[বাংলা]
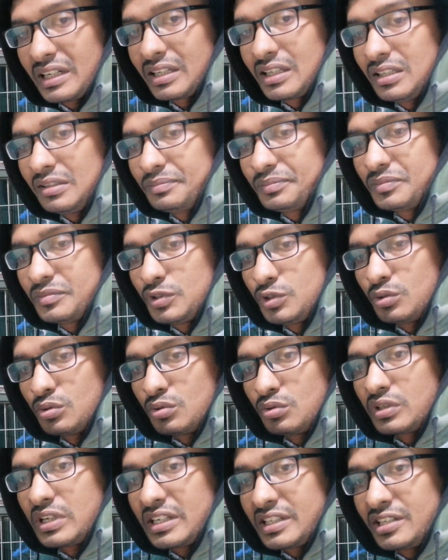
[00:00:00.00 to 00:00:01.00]
থাকে ছোট
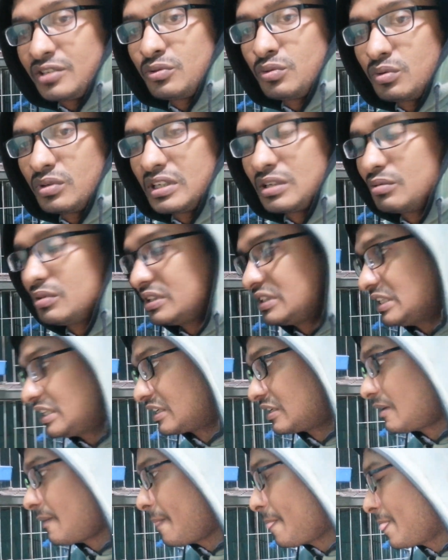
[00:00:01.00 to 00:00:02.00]
কাঠের টুকরাগুলো
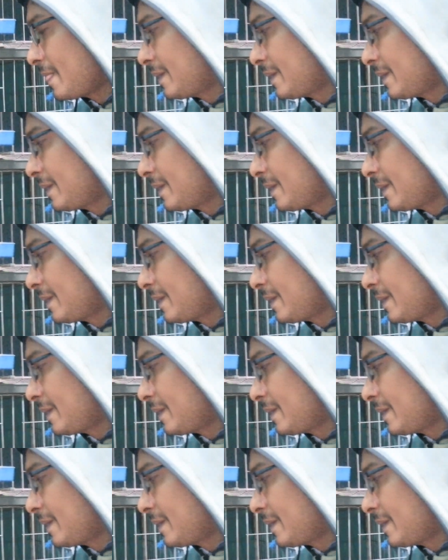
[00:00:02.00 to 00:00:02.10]
থাকে